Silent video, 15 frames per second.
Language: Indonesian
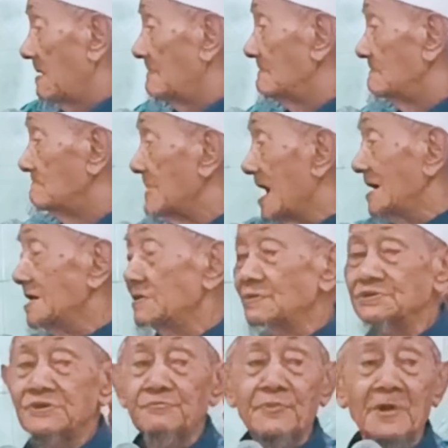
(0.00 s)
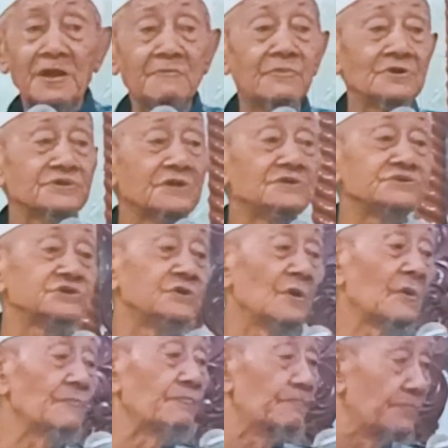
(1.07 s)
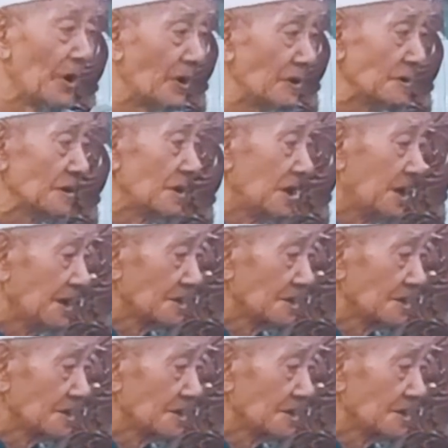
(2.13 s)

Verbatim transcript: mak niku tibae mboten diobong